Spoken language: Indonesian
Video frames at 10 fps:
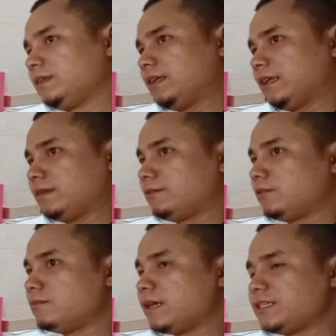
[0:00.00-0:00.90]
Nah,
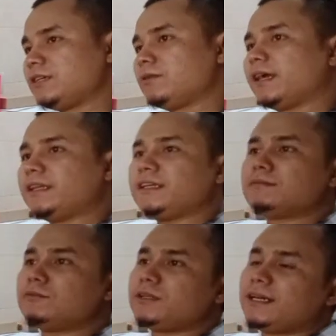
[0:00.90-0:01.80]
Tengku Mahjiwa ini
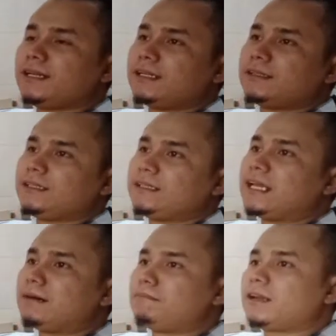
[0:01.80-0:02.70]
kemudian nanti
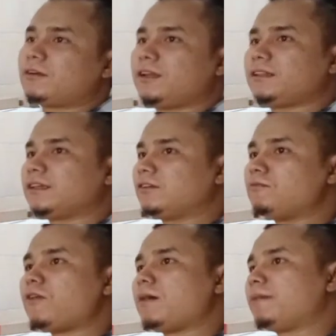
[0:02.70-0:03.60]
dilamar oleh Tengku
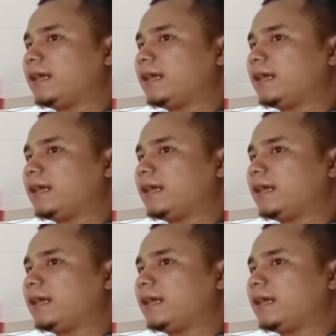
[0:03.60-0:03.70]
Muhammad